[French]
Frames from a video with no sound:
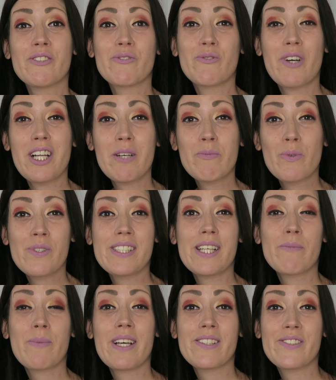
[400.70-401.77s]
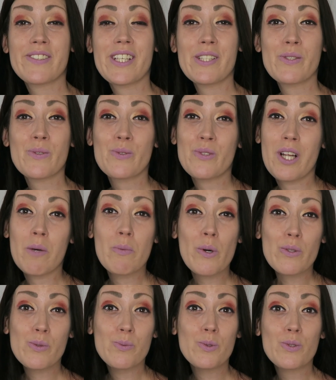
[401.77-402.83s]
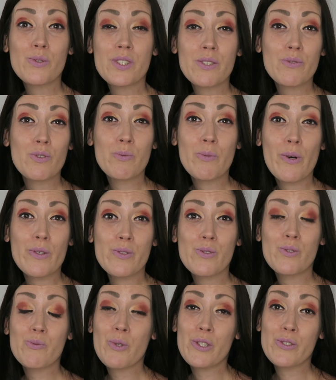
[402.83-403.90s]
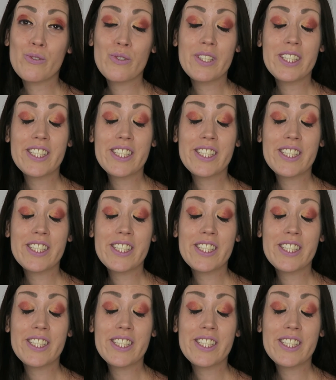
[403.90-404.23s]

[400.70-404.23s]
Voilà pour cette présentation de la box Beautiful Box du mois de juillet.